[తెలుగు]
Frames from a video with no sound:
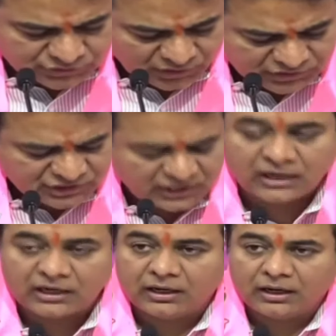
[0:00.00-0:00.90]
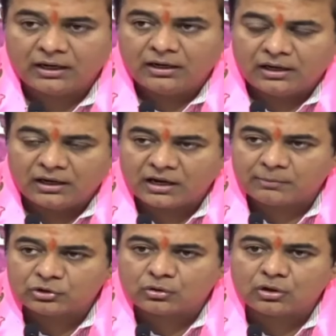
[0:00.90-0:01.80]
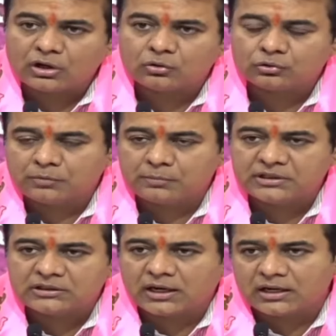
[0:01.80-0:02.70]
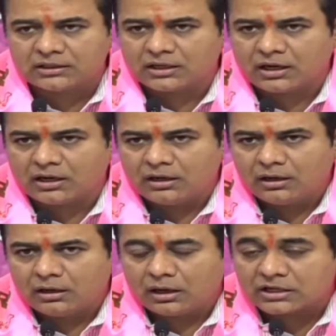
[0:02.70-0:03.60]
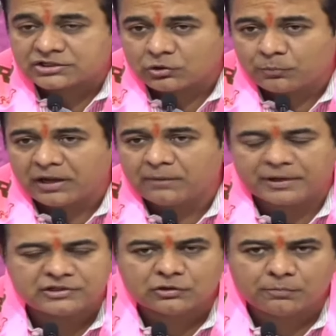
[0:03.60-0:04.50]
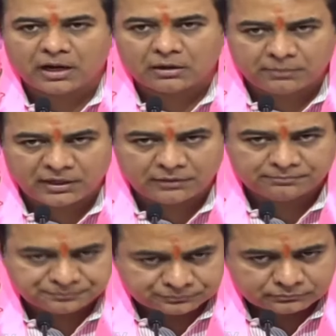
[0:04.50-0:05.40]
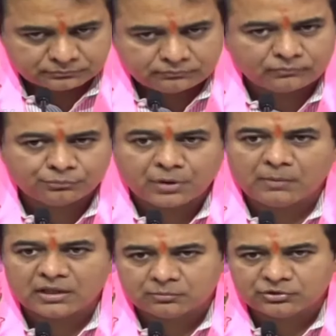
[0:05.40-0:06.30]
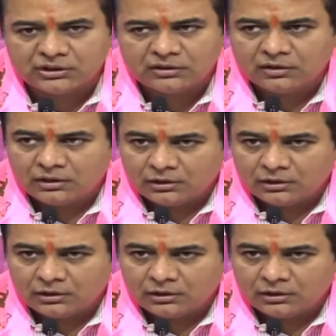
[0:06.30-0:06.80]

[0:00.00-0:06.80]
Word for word: ఉచితంగా చేయాలి లేకపోతే ఒక్కొక్క కుటుంబం మీద దగ్గర దగ్గర లక్ష రూపాయల పైచలకు భారం పడే ప్రమాదం ఉంది